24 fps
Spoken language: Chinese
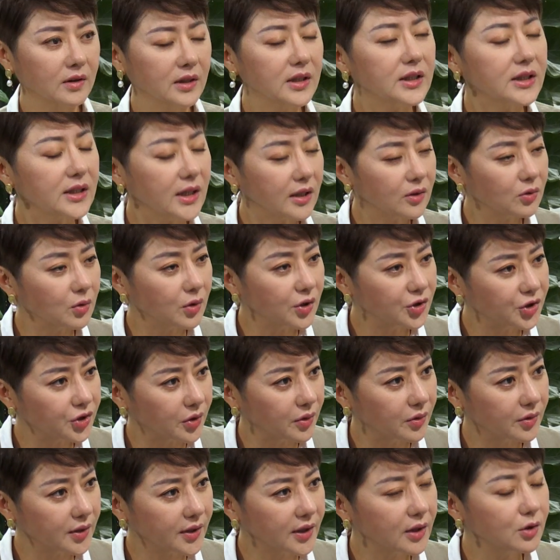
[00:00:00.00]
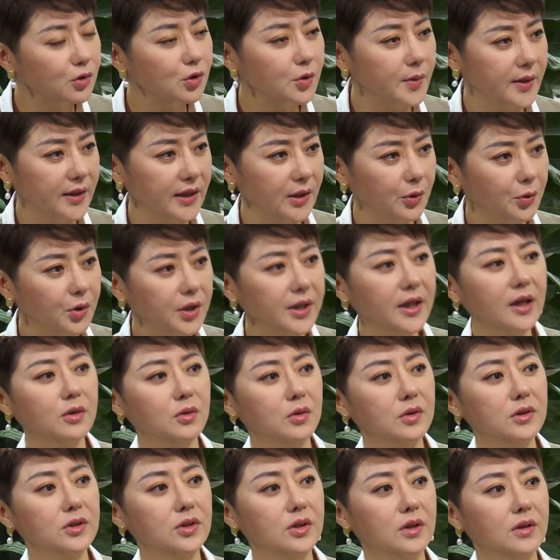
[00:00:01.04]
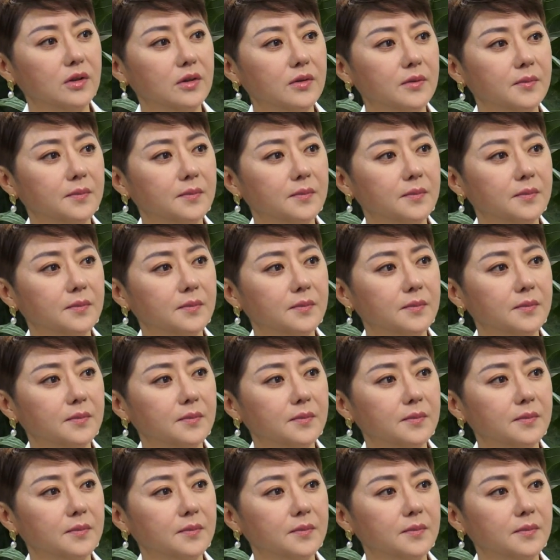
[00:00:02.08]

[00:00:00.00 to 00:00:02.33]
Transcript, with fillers: 你写多久？那个剧本你酝酿多久？